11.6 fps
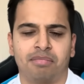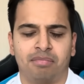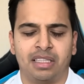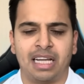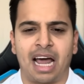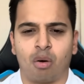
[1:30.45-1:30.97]

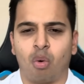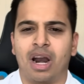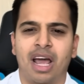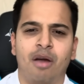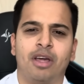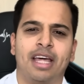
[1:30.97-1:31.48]
de las
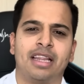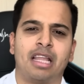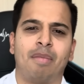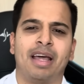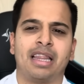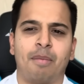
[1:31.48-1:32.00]
cuales
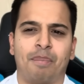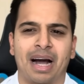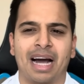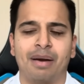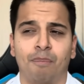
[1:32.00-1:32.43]
evidentemente pagan